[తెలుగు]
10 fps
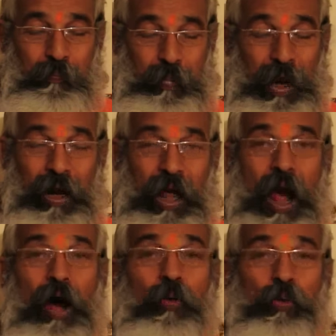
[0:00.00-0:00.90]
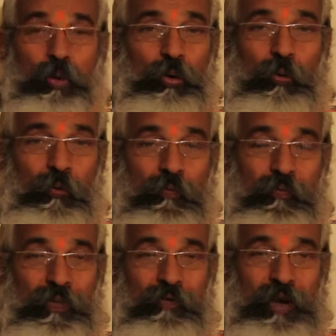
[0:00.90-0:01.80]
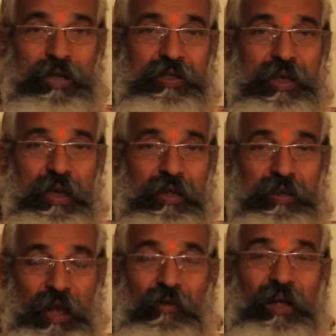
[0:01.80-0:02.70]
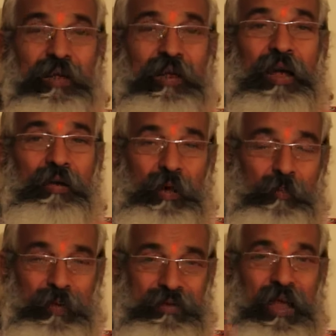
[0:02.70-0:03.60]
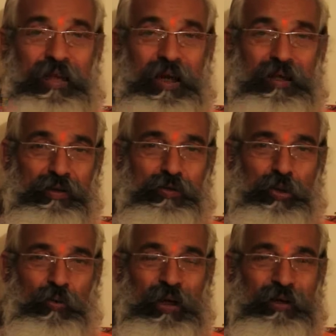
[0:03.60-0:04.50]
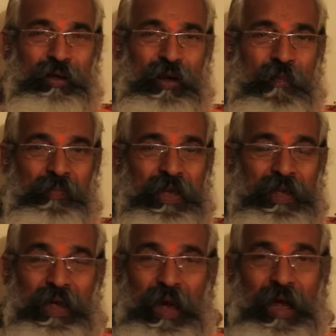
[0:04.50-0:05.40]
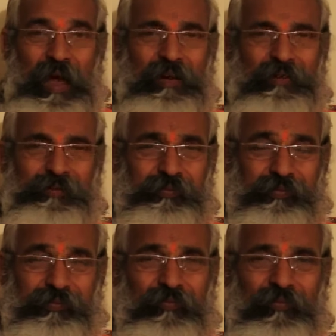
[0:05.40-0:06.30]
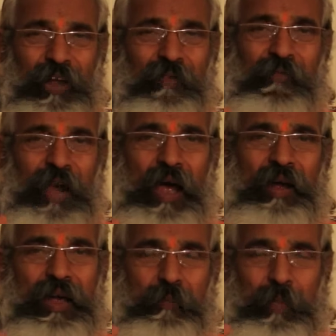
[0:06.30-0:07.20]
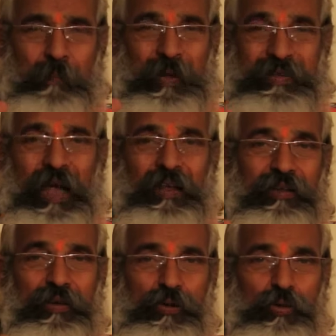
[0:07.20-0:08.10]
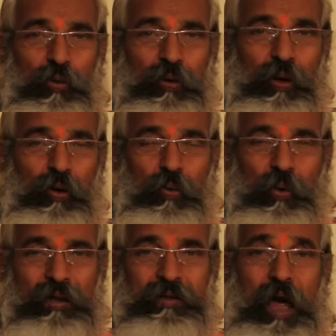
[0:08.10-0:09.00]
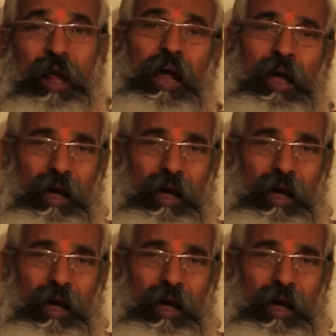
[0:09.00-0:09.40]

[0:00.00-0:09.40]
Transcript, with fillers: ప్రాణ ఆహూతులు వేసి తర్వాత దాన్ని మనం ప్రసాదంగా తీసుకోవాలి ఇలా వ్యా నింబ ప్రసాదం తీసుకోవటంలో కూడా చాలా